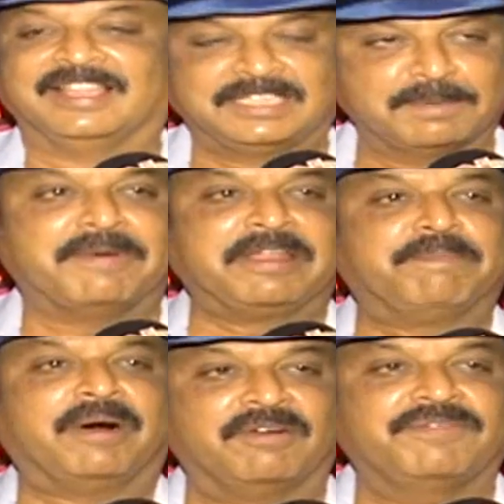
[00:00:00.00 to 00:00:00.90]
ఇట్స్ అ వెరీ
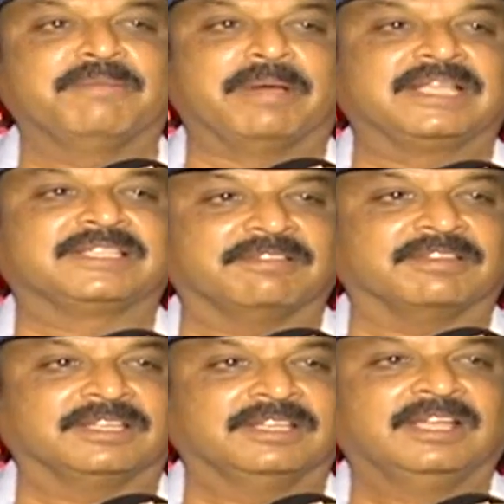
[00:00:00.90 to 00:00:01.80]
పవర్ఫుల్ బైక్స్
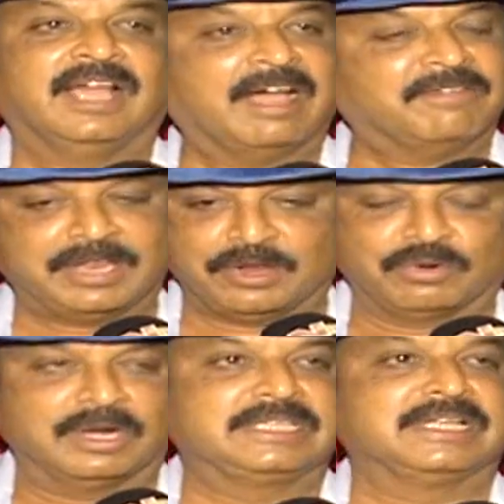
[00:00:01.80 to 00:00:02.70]
అవి అవి నేను
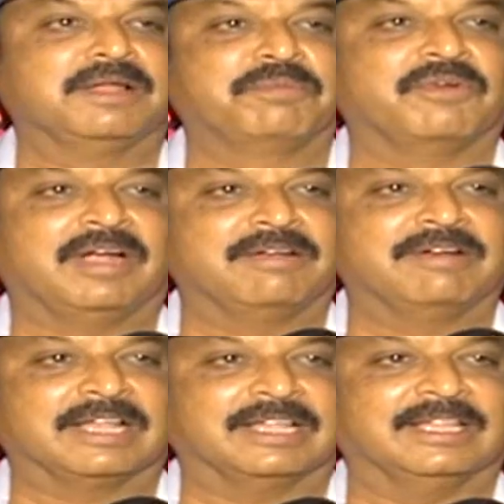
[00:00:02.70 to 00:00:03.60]
కూడా చిన్నప్పుడు
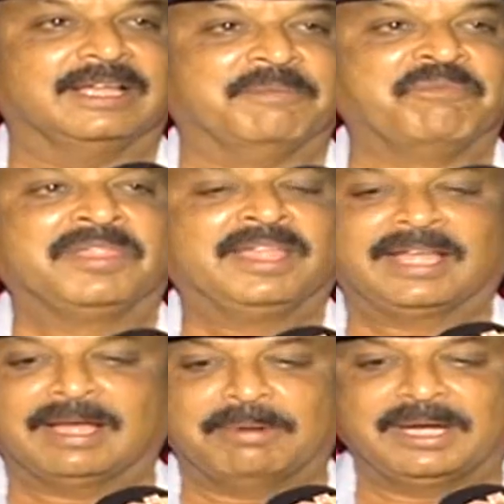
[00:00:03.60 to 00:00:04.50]
వాడేవాడిని కదా
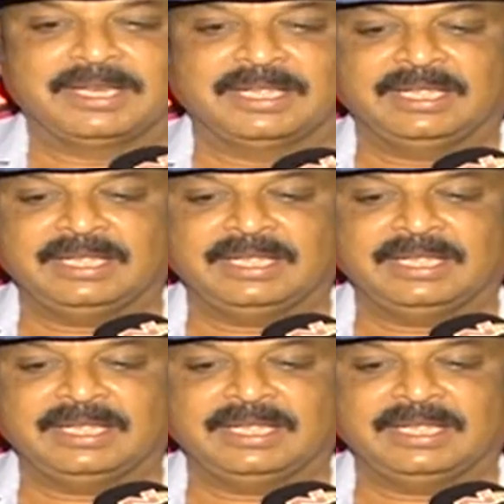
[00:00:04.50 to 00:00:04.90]
కాబట్టి